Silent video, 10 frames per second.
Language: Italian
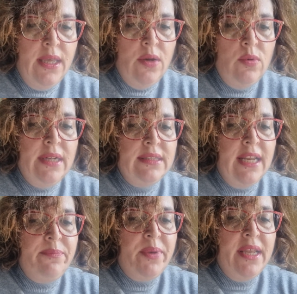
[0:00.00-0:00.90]
un'altra
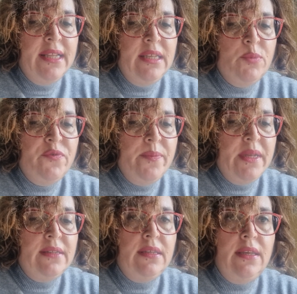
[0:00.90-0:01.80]
è preda di
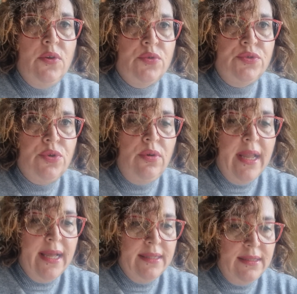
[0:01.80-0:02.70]
movimenti
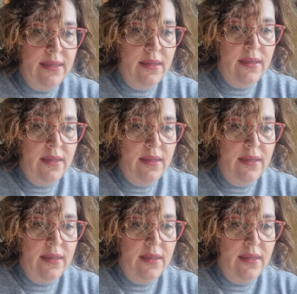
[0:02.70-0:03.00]
incontrollati